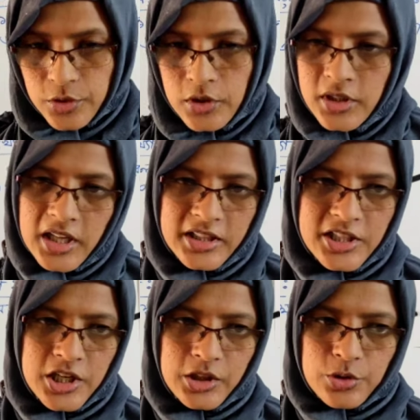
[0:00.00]

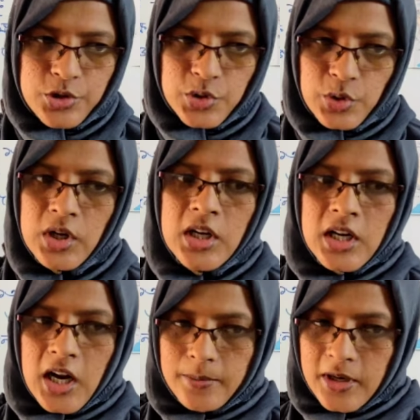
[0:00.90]
নাতিশীতোষ্ণ
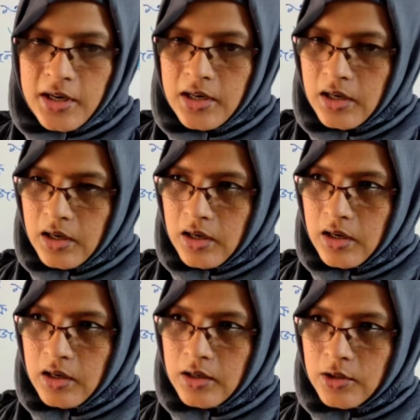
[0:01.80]
আমরা
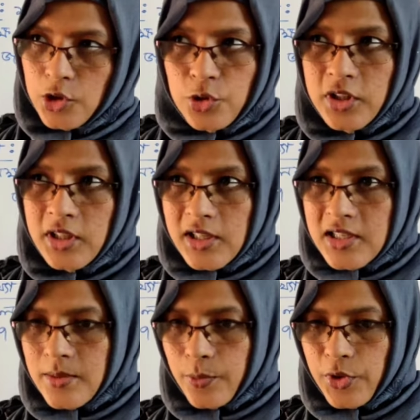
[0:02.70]
গতদিন ক্লাসে
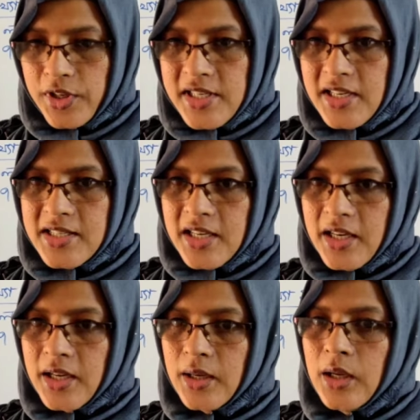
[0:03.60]
পড়েছি যে
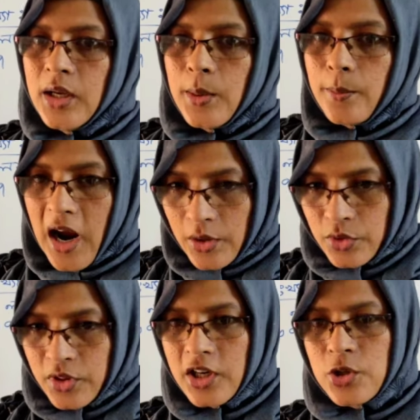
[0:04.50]

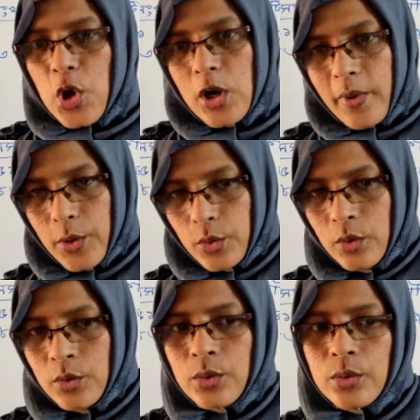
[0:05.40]
ভারতের জলবায়ু
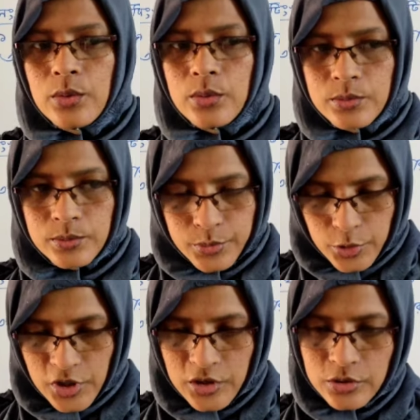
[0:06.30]

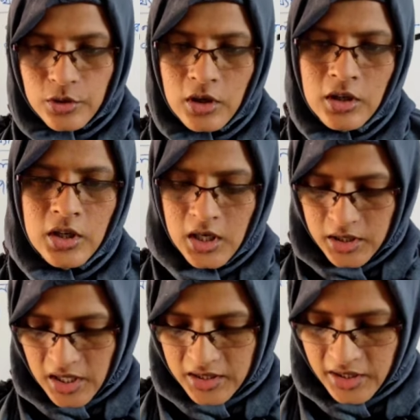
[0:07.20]
প্রধানত
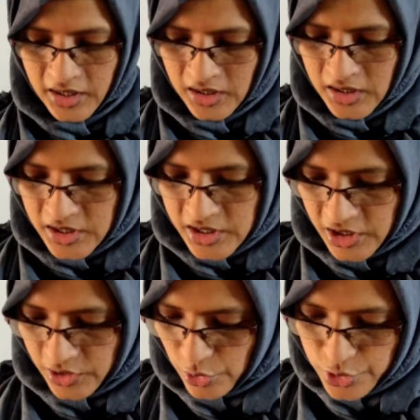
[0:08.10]
নাতি
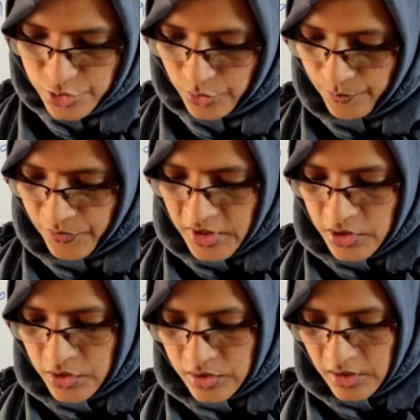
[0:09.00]
শীতোষ্ণ
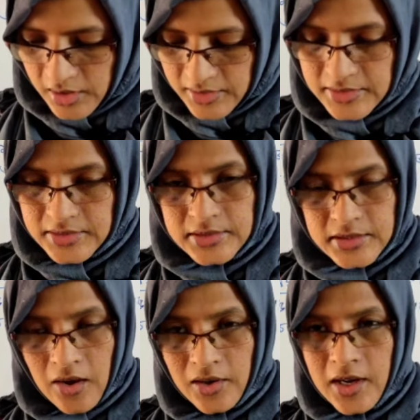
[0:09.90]

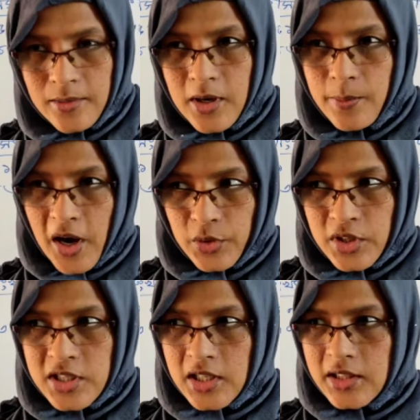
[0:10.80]
তাহলে আমরা ভারতের
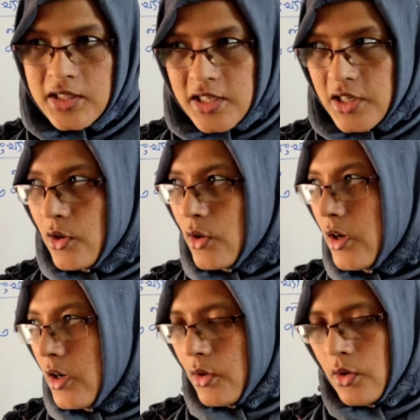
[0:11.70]
সাথে
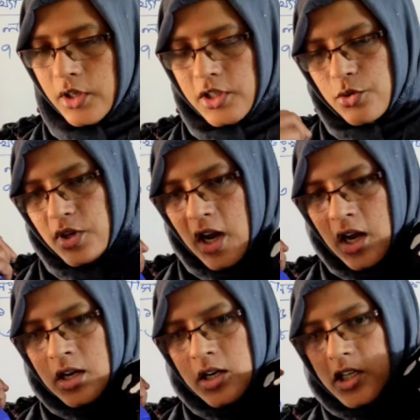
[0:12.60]
চীনেরও কিছুটা
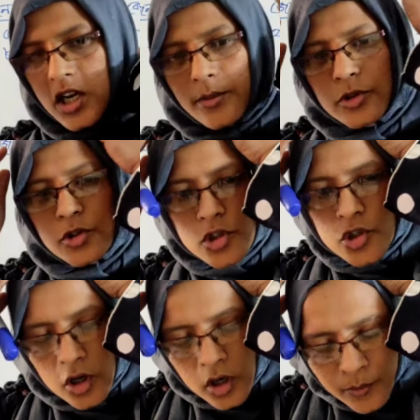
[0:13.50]
সামঞ্জস্য
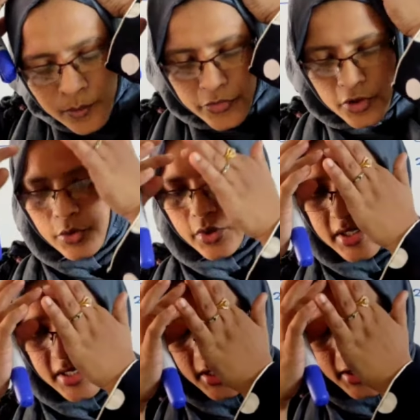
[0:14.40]

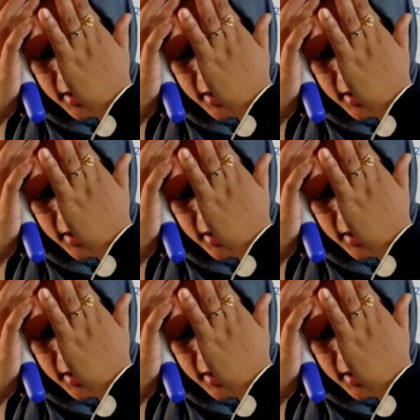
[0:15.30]
রয়েছে যে